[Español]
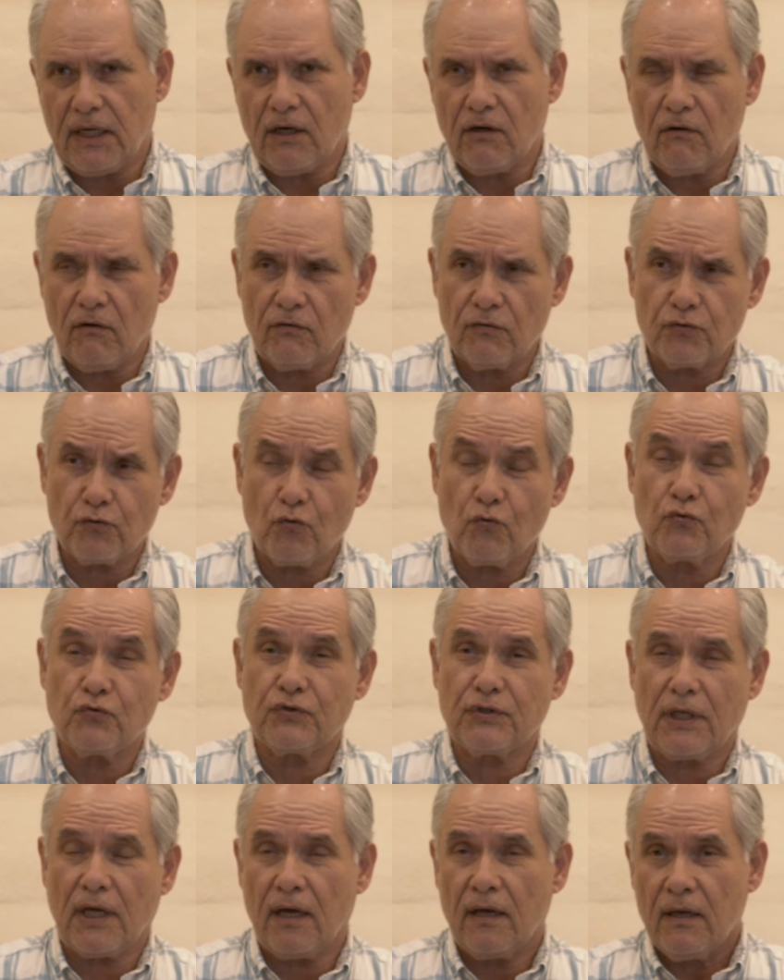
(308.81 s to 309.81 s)
que no nos
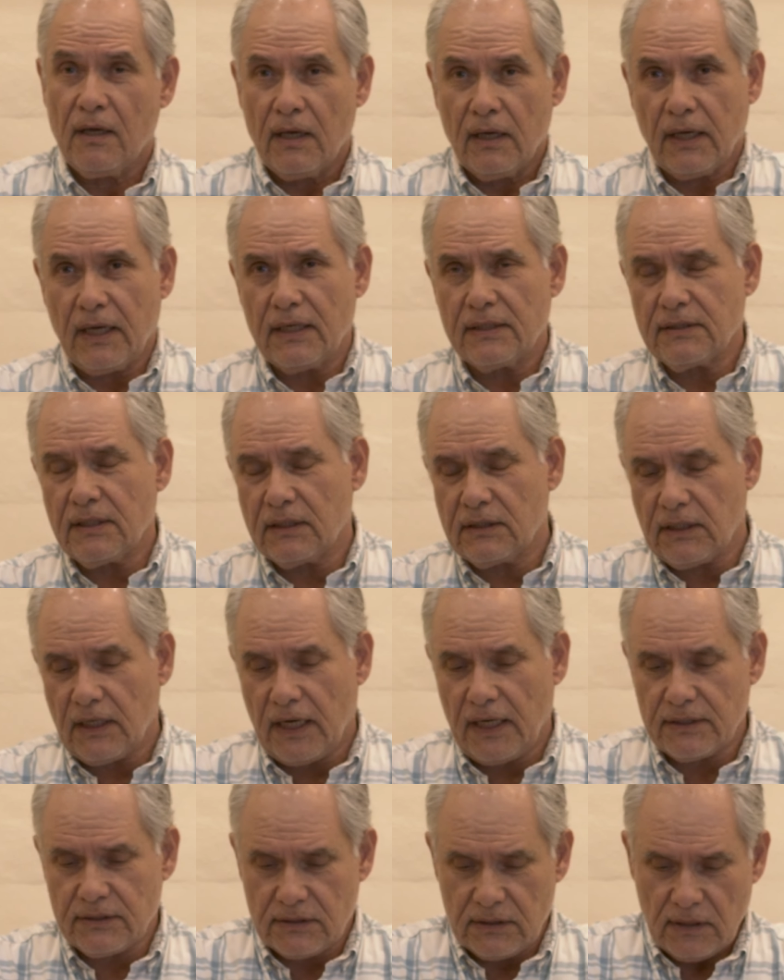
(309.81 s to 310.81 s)
gusta, que es de
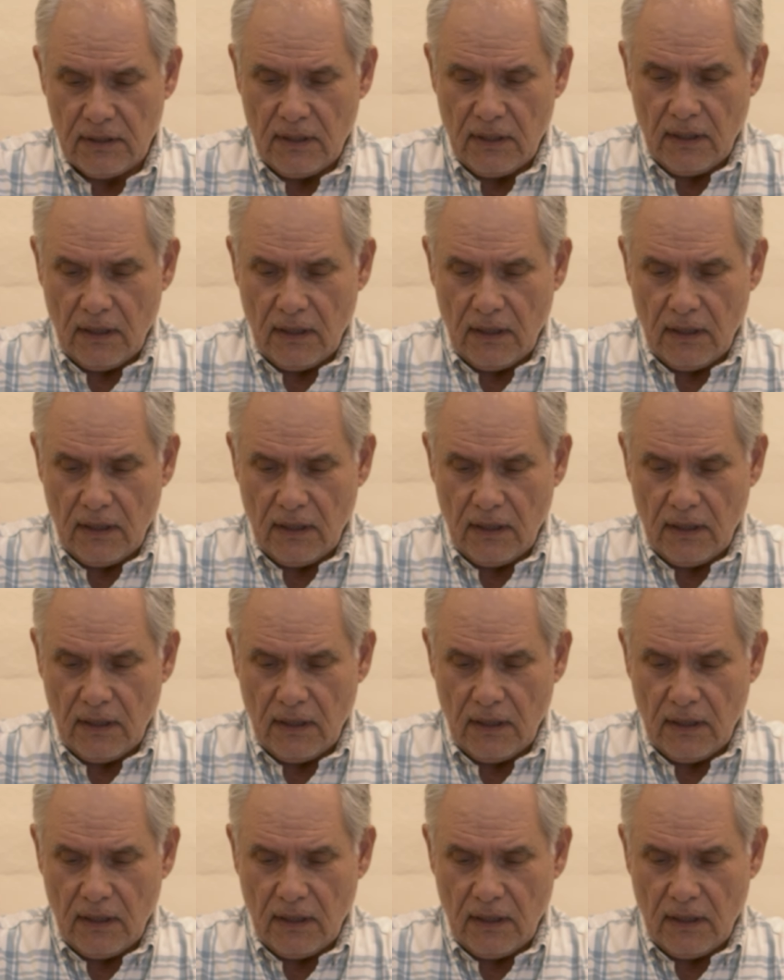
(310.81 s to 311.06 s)
3,